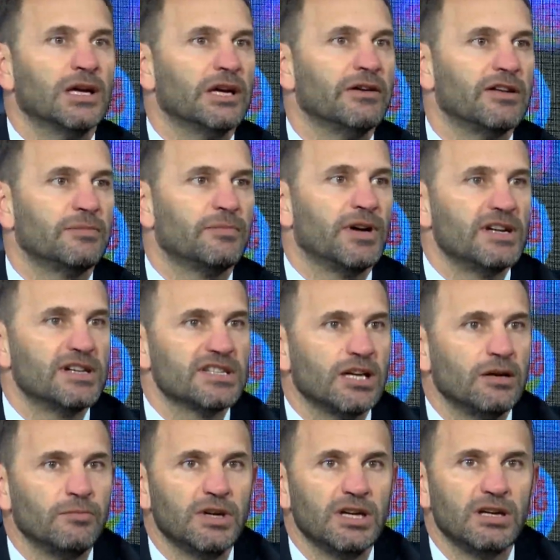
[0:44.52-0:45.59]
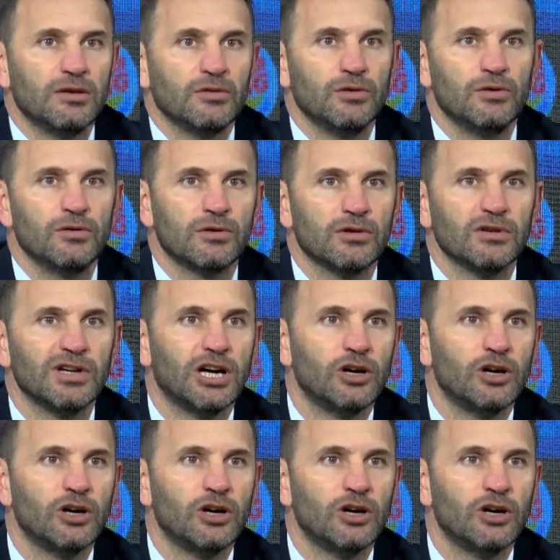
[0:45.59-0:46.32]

Evet, Perşembe günkü